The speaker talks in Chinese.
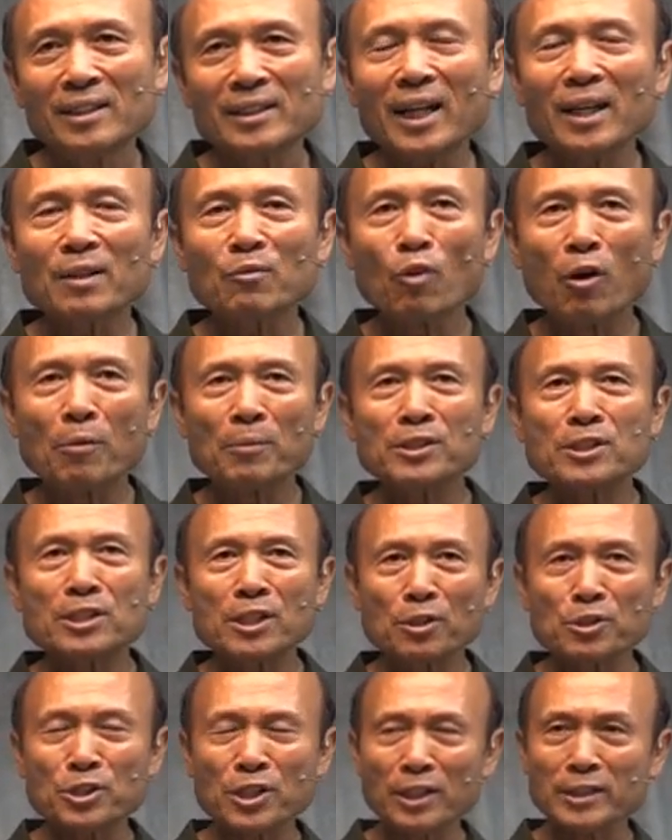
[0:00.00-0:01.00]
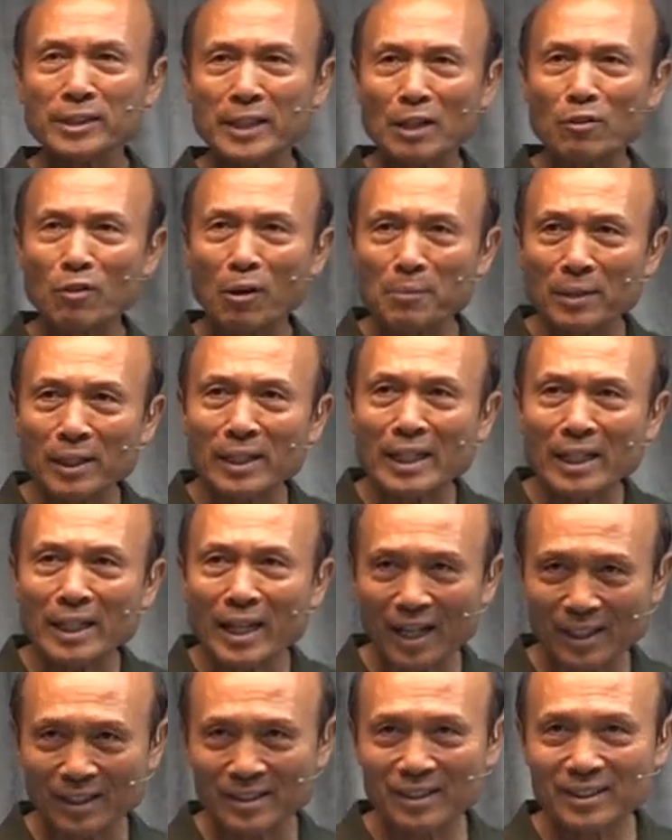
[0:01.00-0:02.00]
但我们求神给我们力
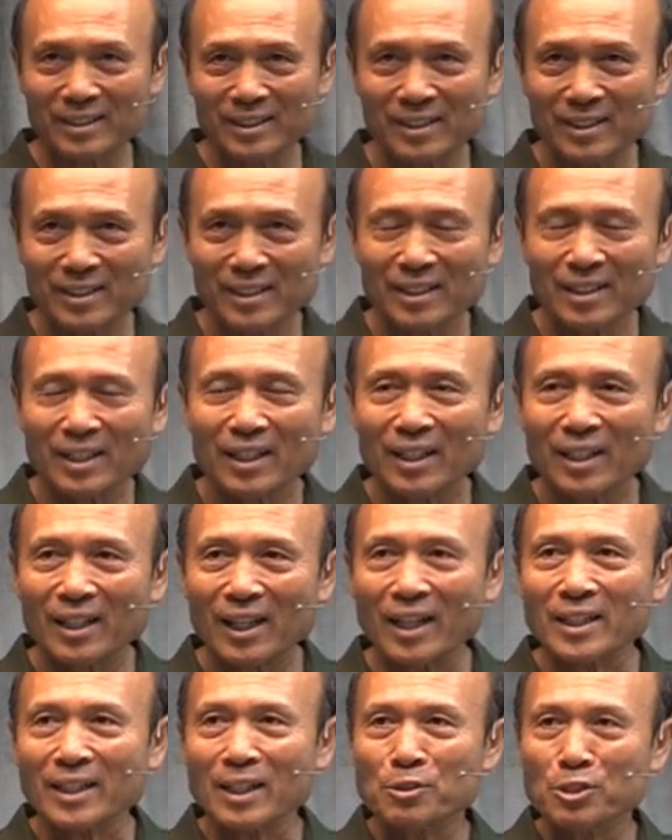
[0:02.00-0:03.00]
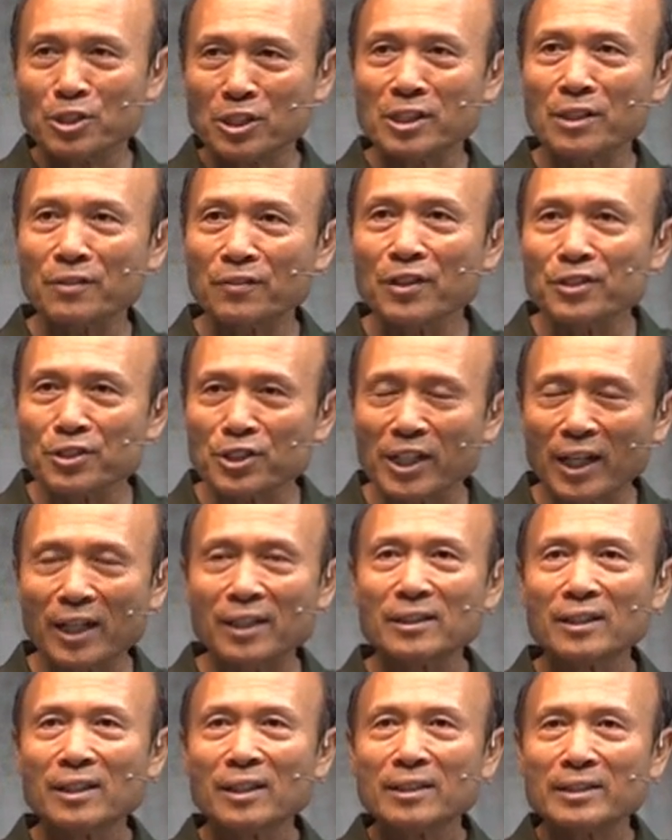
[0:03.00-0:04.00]
量，能够侍奉
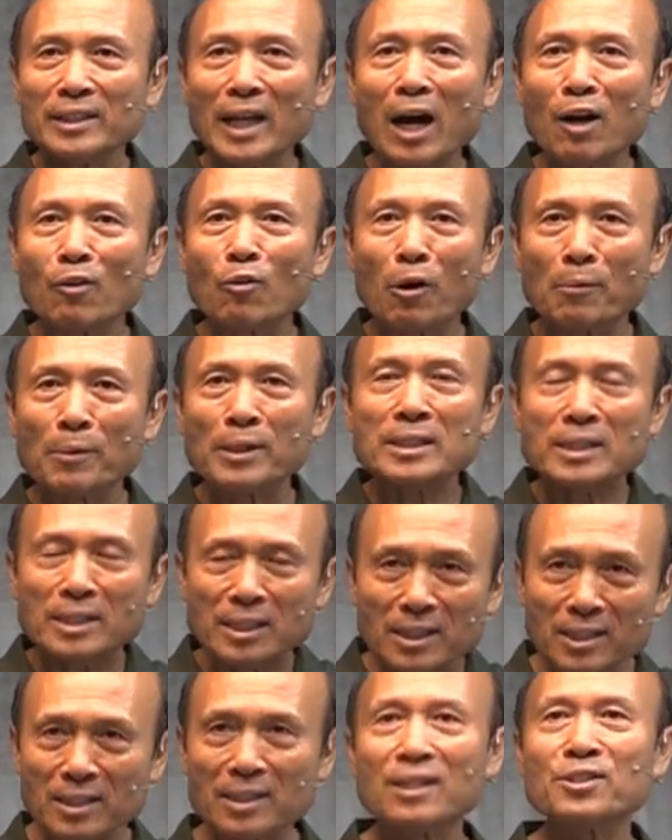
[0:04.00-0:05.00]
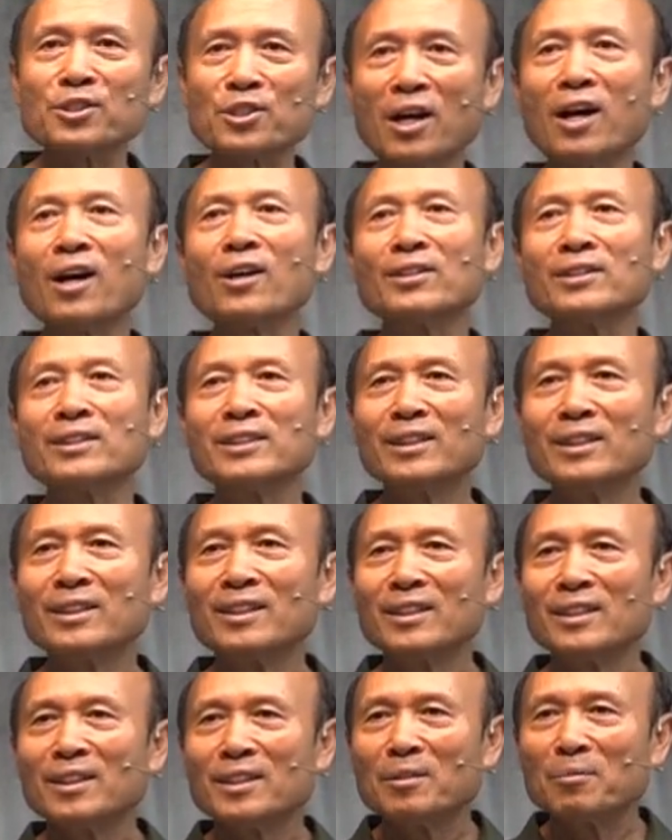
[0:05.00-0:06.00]
神，到我们死的时候，
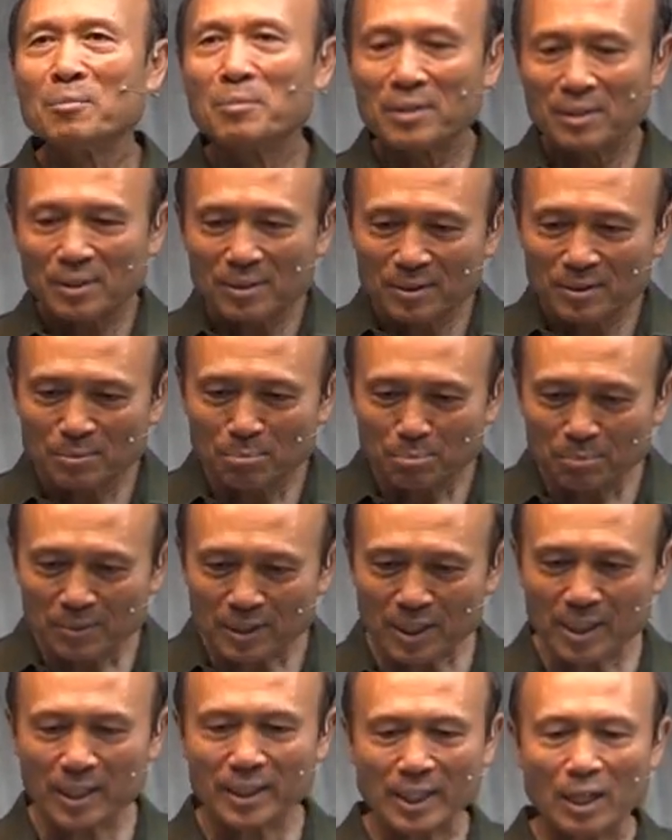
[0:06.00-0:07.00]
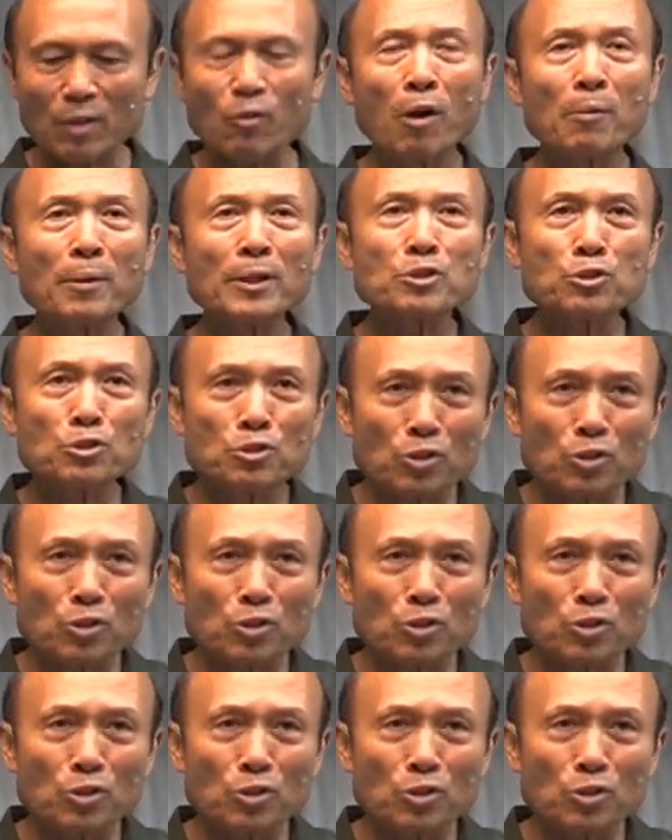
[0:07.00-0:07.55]
赐给我们